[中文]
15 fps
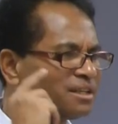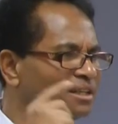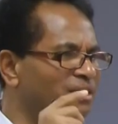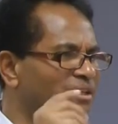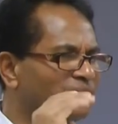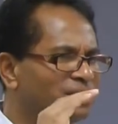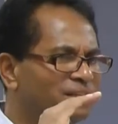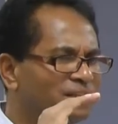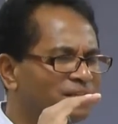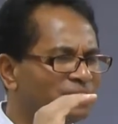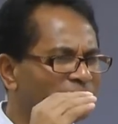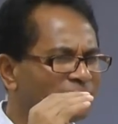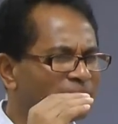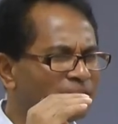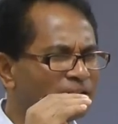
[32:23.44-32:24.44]
的的
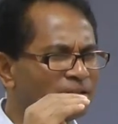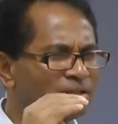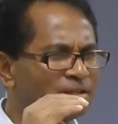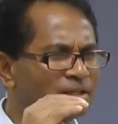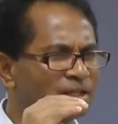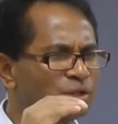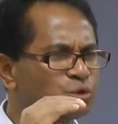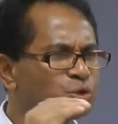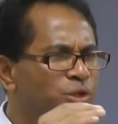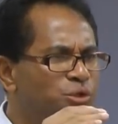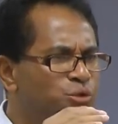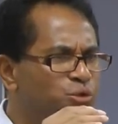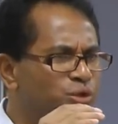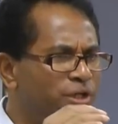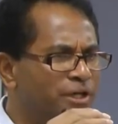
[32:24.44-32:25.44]
那个那个
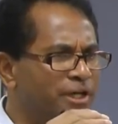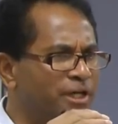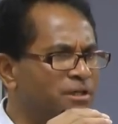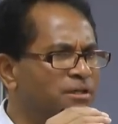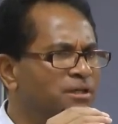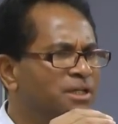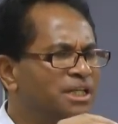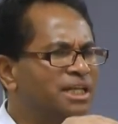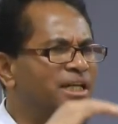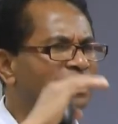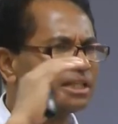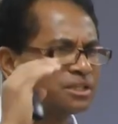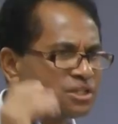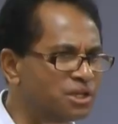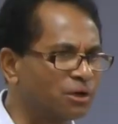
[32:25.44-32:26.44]
军军人一个
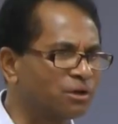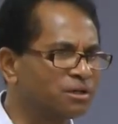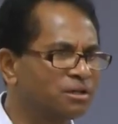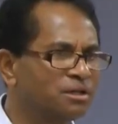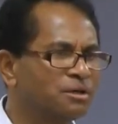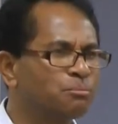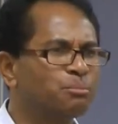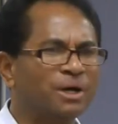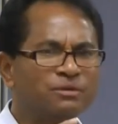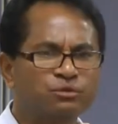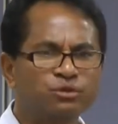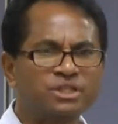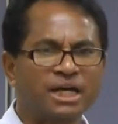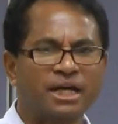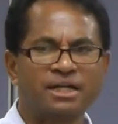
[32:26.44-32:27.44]
领袖，白
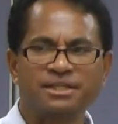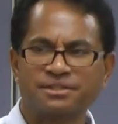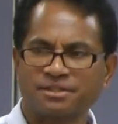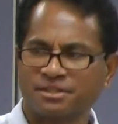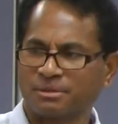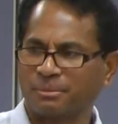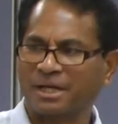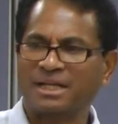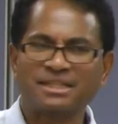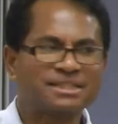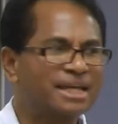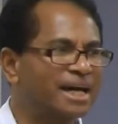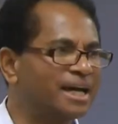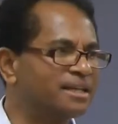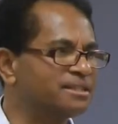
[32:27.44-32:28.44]
夫长也是什么？
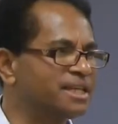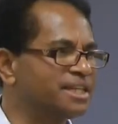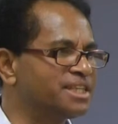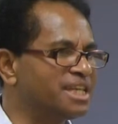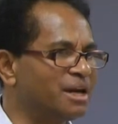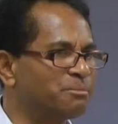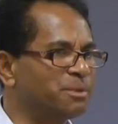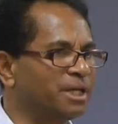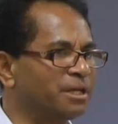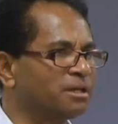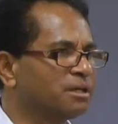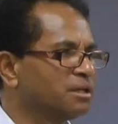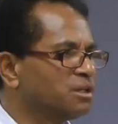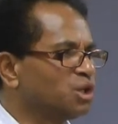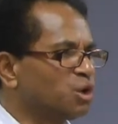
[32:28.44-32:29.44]
他在下面
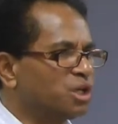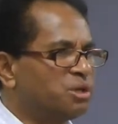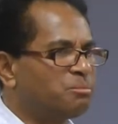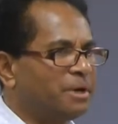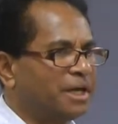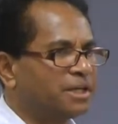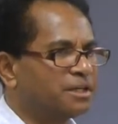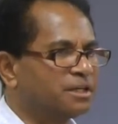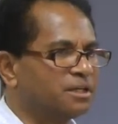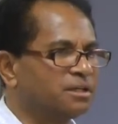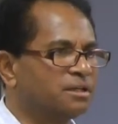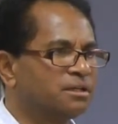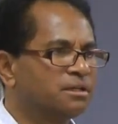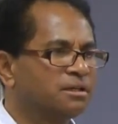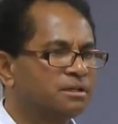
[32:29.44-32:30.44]
有一百个，
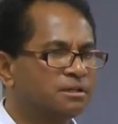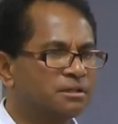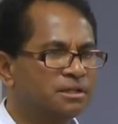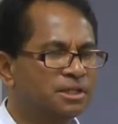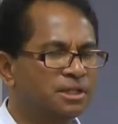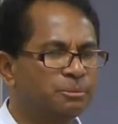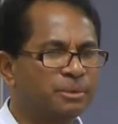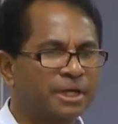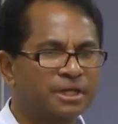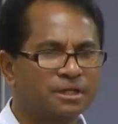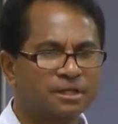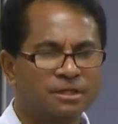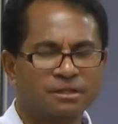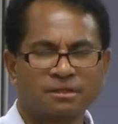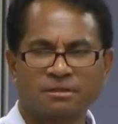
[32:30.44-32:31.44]
一百
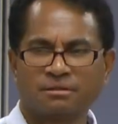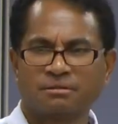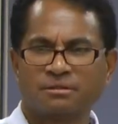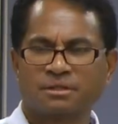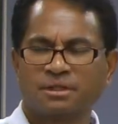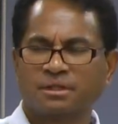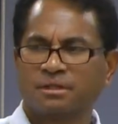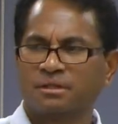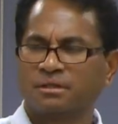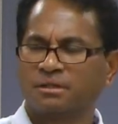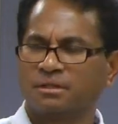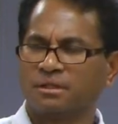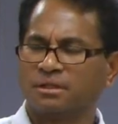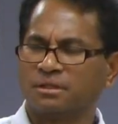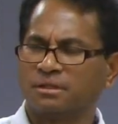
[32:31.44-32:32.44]
个
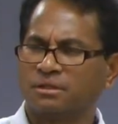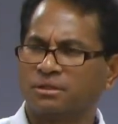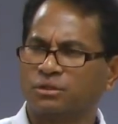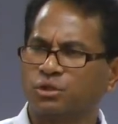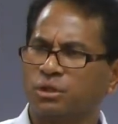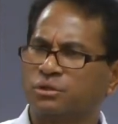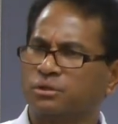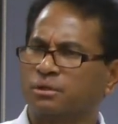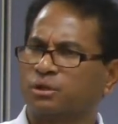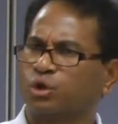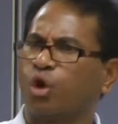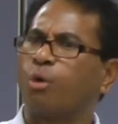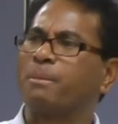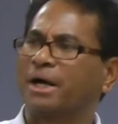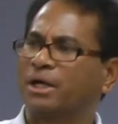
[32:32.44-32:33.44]
呃
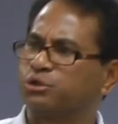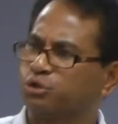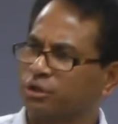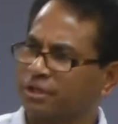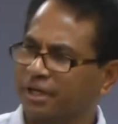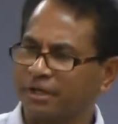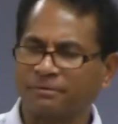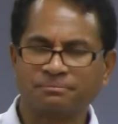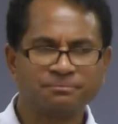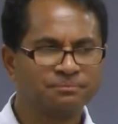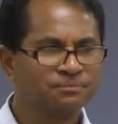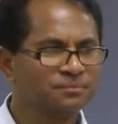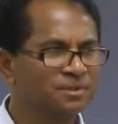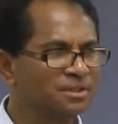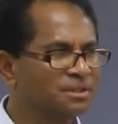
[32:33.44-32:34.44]
罗马军人，
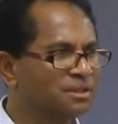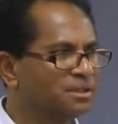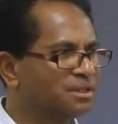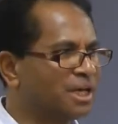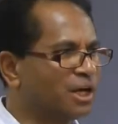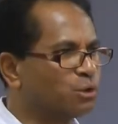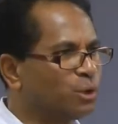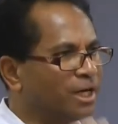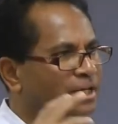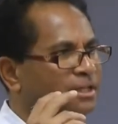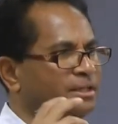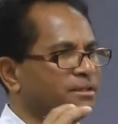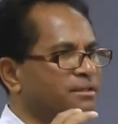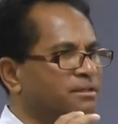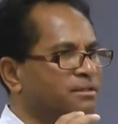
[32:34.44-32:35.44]
他管理。